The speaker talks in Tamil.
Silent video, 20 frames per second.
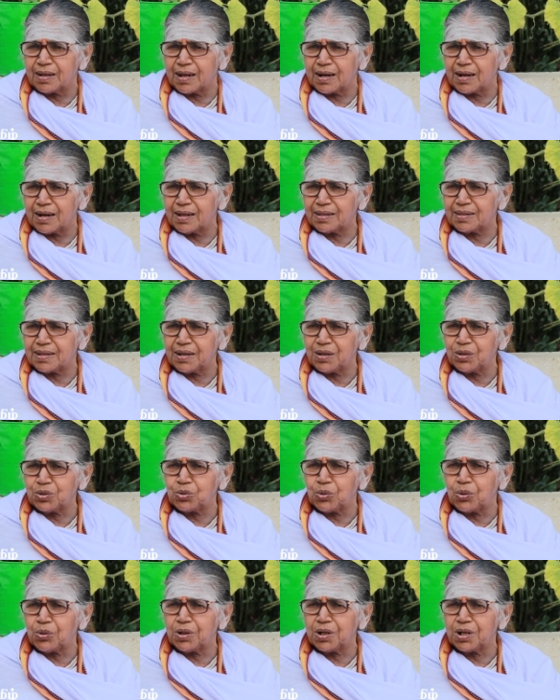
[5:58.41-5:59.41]
எல்லாத்தையும்
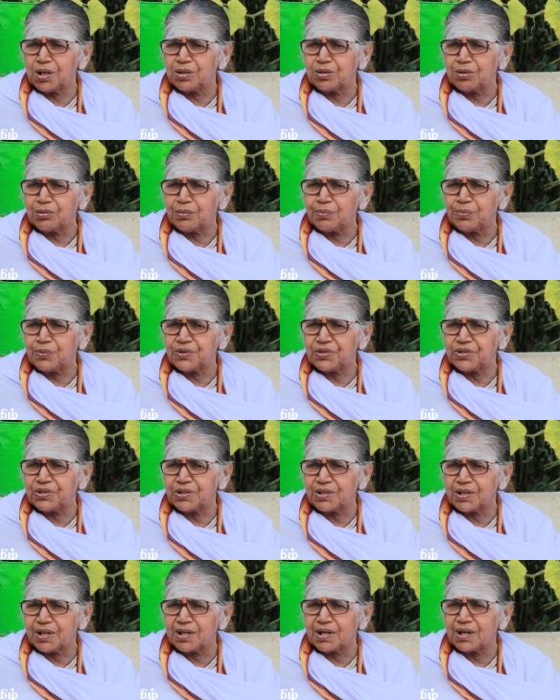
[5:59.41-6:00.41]
தோண்டி துருபிடிச்சி
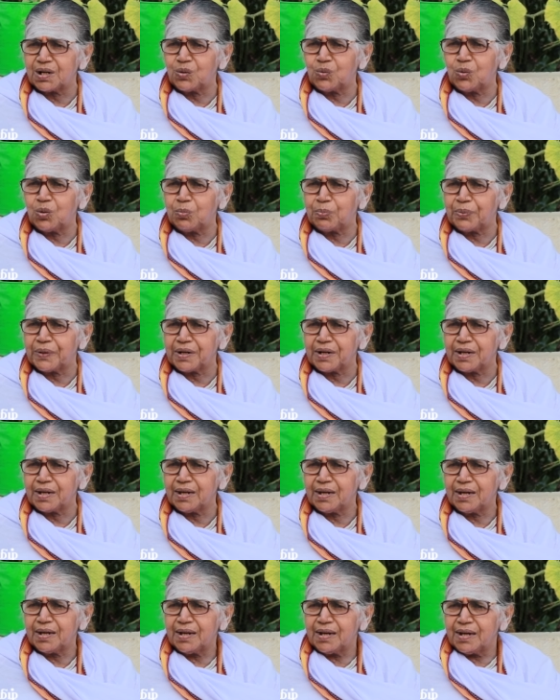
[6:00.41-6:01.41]
என்னென்னவோ பண்ணி
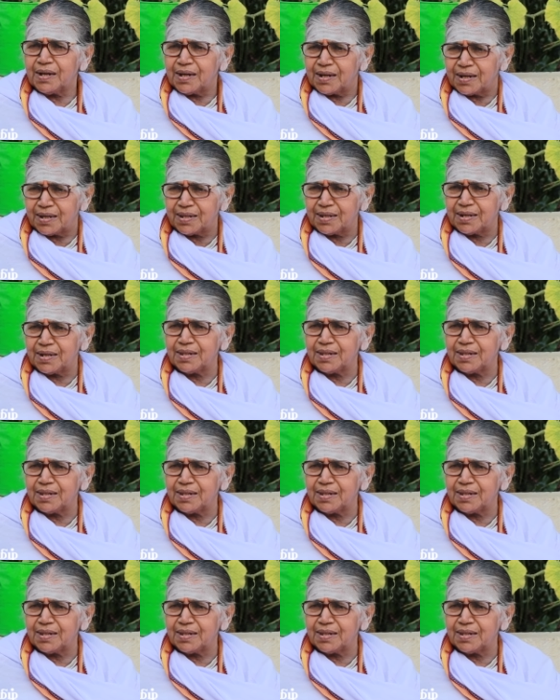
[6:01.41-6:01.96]
இது